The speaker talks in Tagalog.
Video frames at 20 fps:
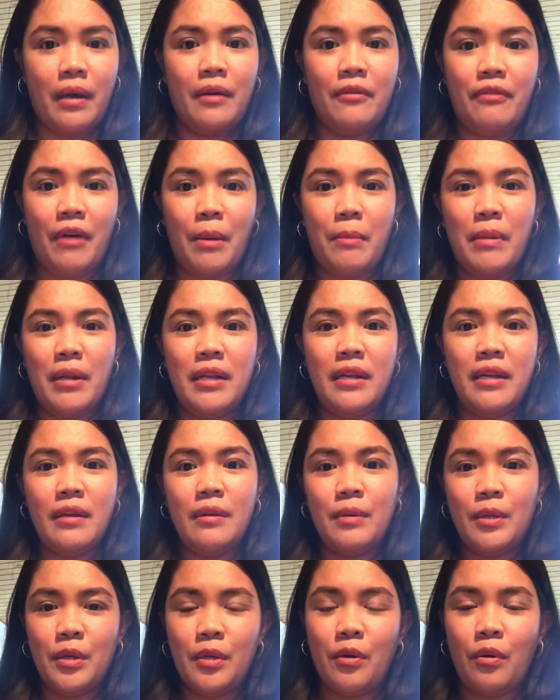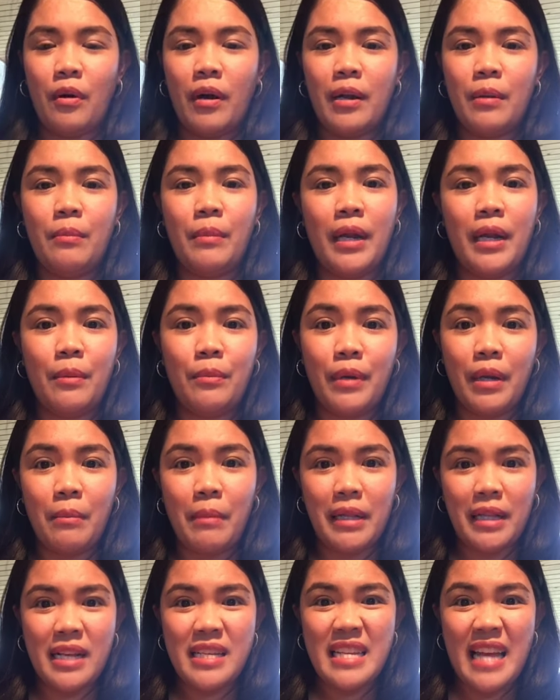Family, you know, alam, alam mo
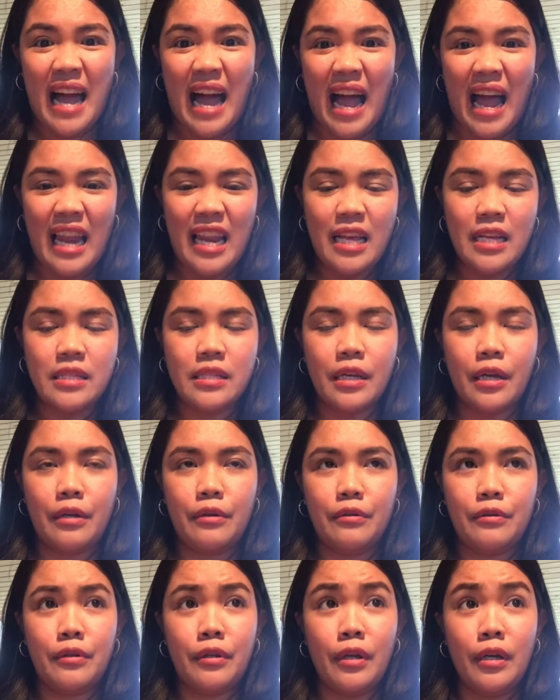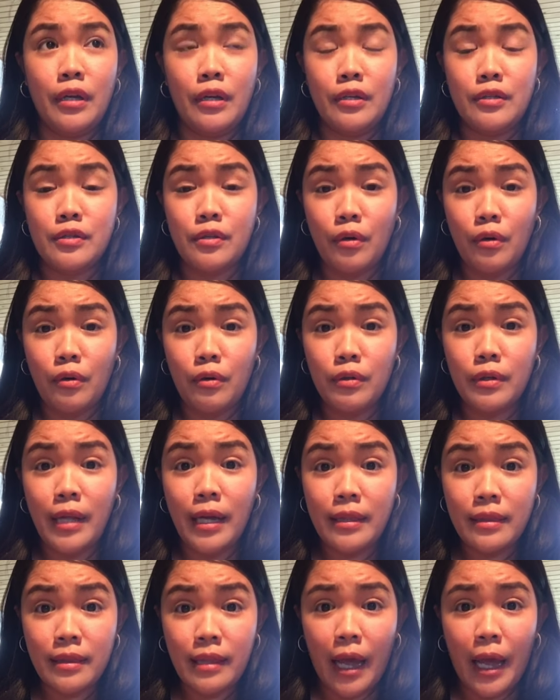naman kasi aalis, ganun. So,
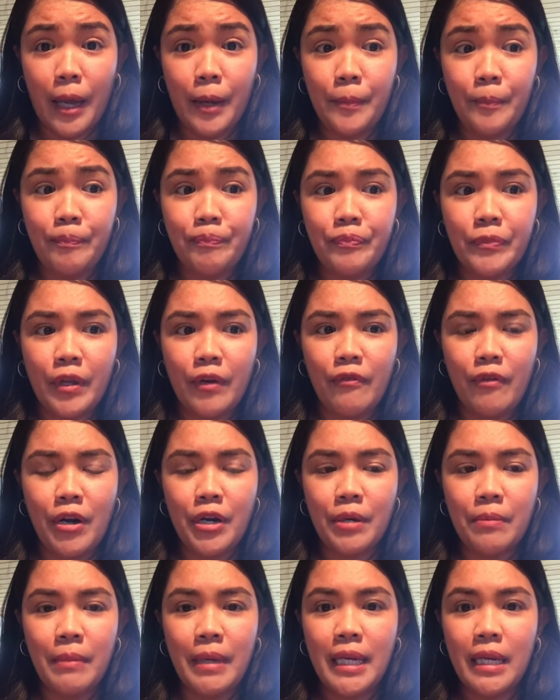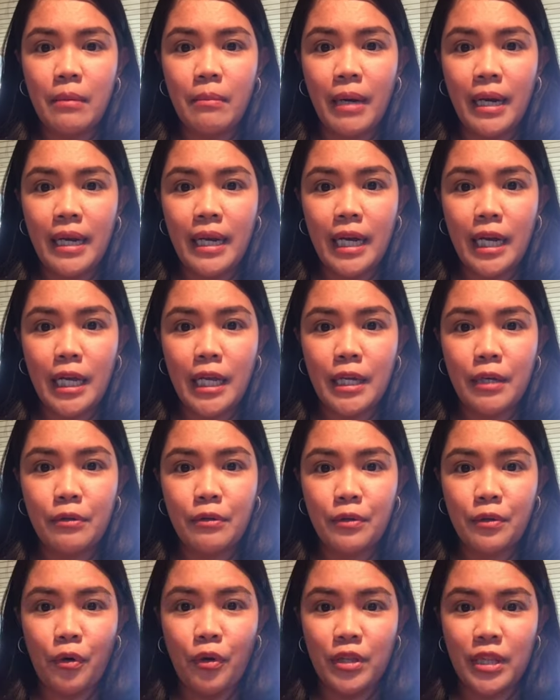that time, very minimal lang
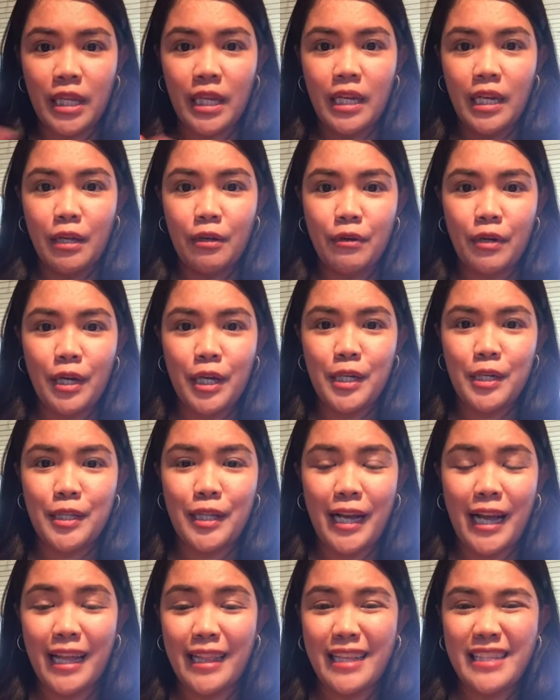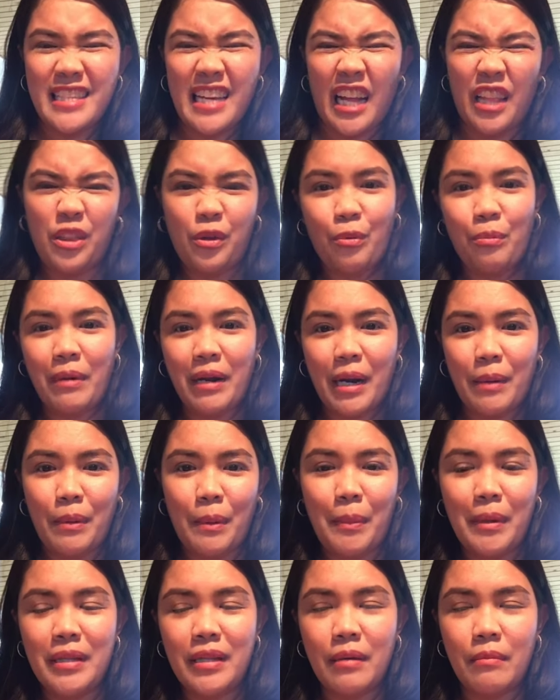yung, konti lang yung nag, naghatid sa akin. Doon
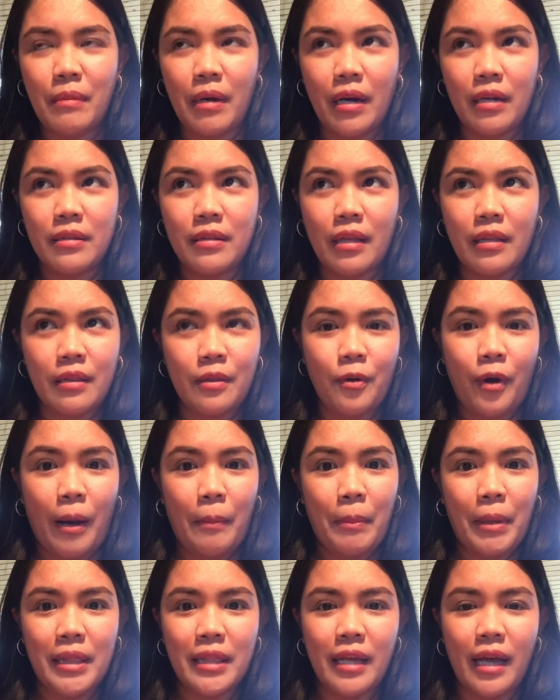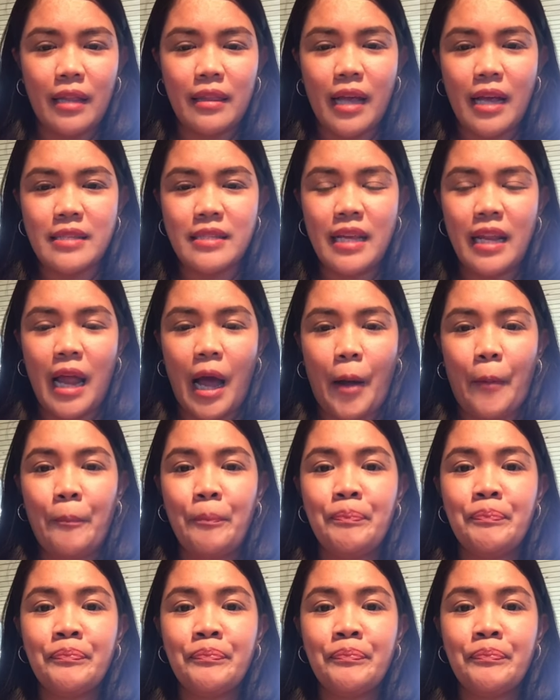marami pa din, mga tatlo, apat yata sila.